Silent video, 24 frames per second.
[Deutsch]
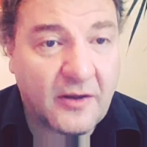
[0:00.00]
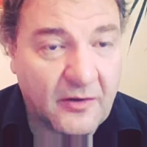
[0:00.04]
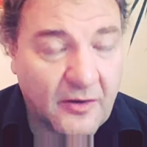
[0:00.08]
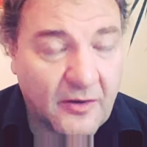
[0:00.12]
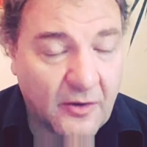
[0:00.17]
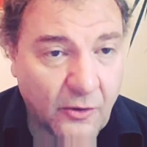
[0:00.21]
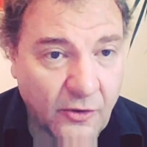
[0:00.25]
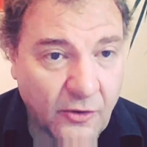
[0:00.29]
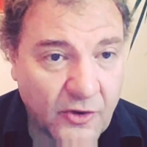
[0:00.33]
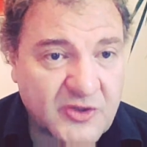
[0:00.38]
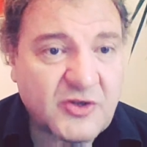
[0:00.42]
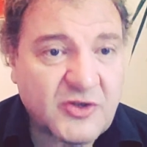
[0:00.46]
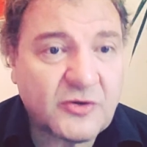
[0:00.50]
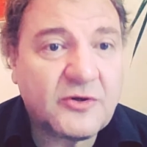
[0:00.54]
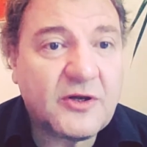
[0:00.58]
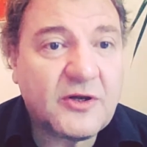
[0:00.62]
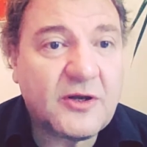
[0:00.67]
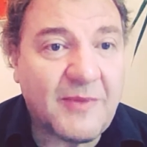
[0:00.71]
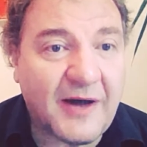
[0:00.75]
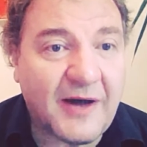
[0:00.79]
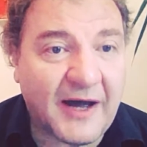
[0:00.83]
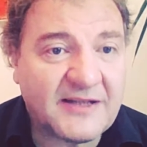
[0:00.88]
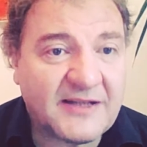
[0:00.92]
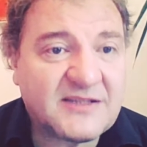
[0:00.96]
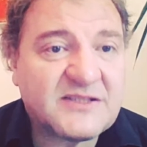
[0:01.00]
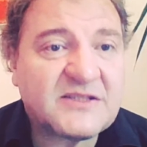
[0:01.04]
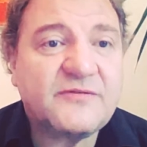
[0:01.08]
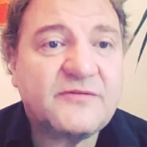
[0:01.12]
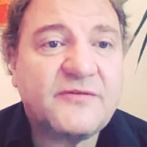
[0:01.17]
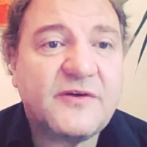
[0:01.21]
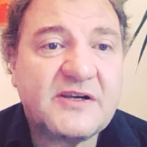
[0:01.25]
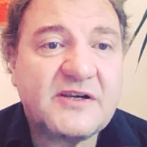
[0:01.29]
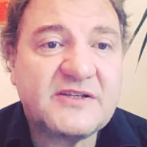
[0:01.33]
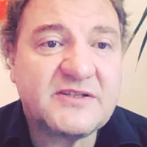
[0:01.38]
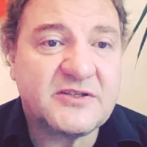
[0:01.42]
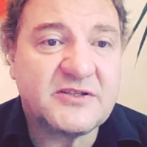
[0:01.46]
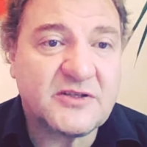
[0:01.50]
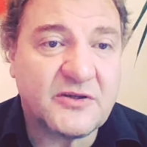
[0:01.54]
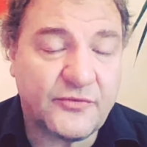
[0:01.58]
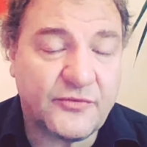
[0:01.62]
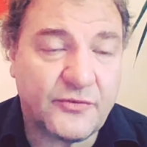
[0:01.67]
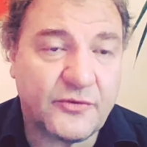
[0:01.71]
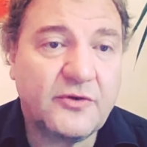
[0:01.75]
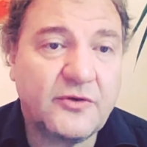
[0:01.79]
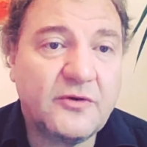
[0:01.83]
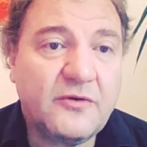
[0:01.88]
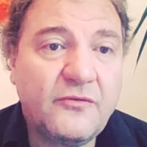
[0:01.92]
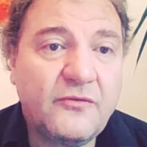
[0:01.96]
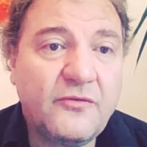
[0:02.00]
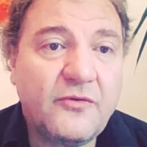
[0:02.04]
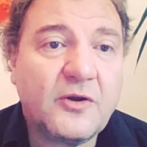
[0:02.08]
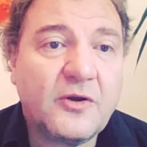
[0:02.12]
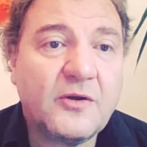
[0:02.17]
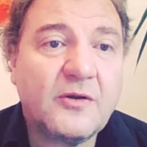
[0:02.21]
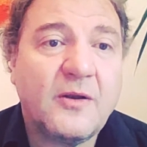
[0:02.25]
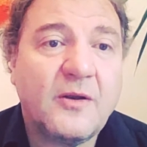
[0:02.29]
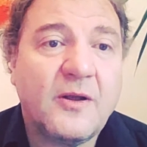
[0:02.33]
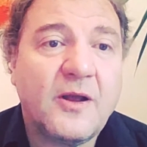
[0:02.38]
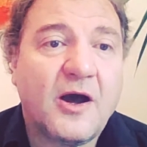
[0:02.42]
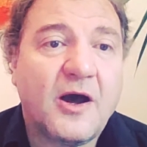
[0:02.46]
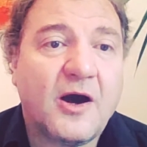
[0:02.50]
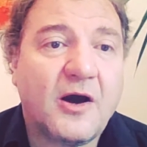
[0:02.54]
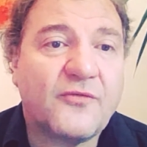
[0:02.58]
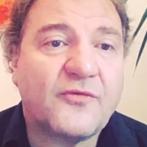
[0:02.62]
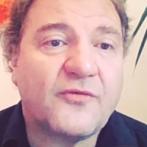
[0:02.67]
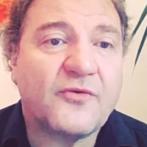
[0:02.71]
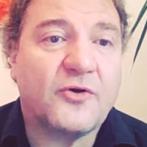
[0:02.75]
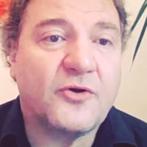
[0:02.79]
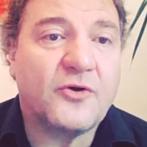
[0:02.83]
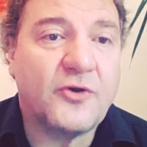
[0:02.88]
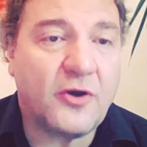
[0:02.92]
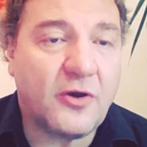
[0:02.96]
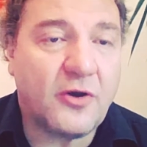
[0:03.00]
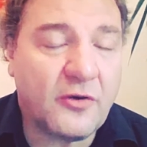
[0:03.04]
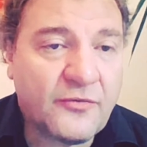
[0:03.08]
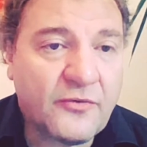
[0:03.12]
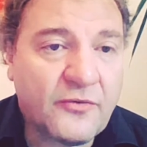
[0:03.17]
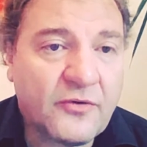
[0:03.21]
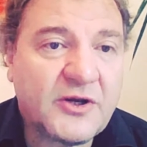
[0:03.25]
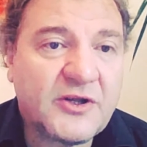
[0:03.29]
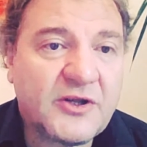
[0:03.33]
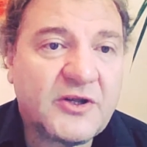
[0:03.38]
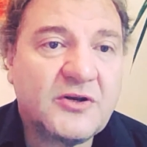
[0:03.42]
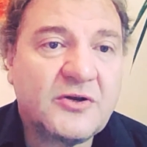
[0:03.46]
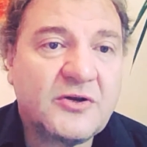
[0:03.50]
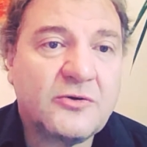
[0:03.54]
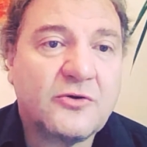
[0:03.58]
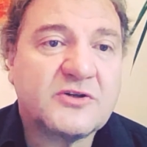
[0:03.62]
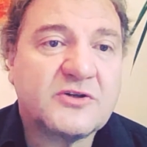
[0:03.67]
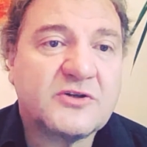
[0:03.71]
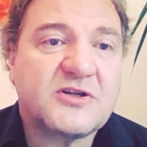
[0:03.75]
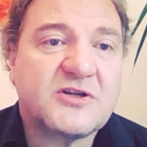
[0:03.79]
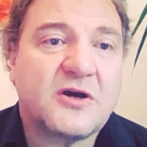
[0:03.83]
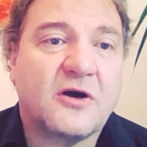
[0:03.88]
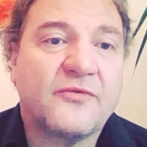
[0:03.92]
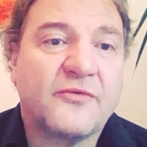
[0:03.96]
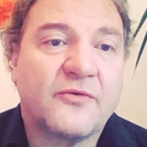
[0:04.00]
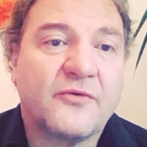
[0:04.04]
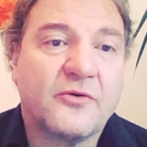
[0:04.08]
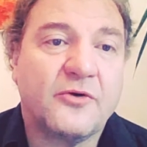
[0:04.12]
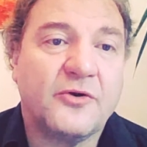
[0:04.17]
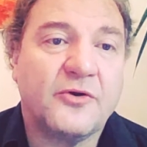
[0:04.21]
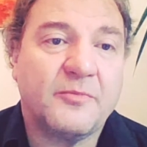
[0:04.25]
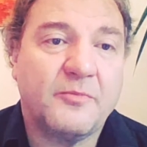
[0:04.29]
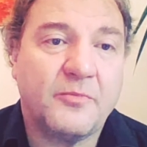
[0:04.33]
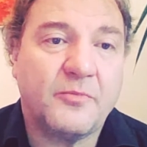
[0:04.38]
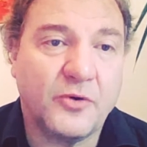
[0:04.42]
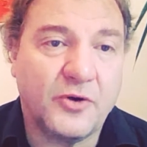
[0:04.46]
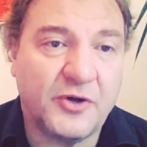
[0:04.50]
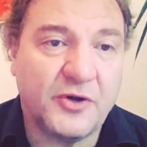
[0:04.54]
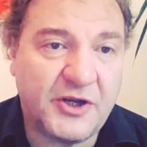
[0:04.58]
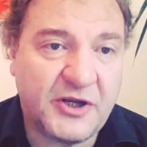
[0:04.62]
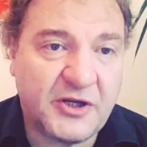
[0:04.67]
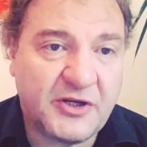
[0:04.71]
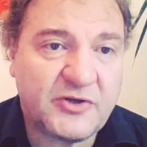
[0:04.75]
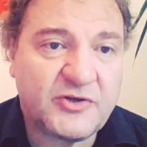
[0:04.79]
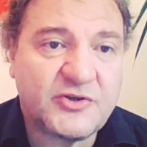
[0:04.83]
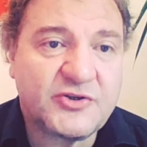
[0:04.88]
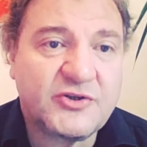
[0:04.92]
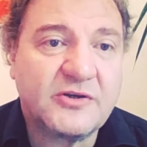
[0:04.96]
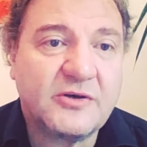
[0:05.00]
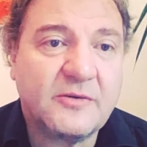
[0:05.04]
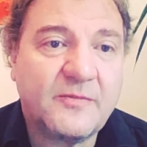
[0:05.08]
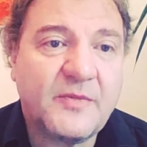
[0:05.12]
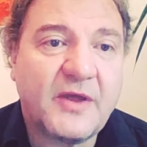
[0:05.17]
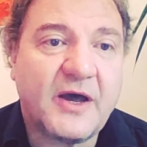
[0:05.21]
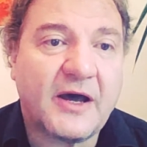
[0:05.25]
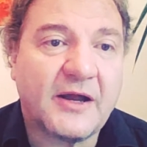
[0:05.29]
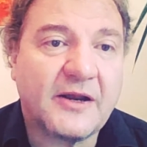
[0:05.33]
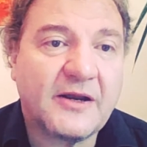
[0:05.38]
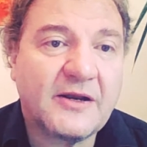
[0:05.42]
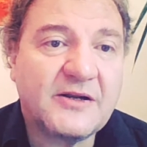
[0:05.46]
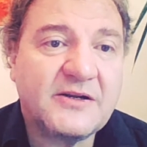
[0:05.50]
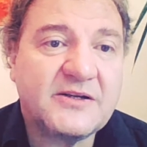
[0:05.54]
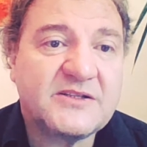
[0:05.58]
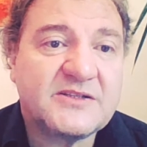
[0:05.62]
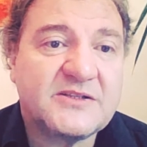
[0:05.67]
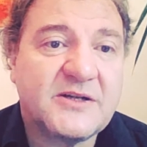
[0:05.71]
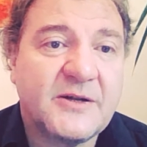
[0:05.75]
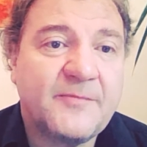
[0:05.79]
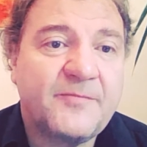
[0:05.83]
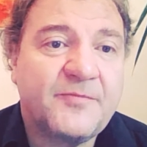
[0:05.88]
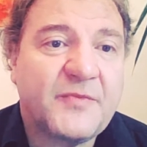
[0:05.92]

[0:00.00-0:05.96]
Lösungen im Einzelfall sind gefunden worden, aufgrund öffentlichen Drucks, aufgrund politischen Handelns.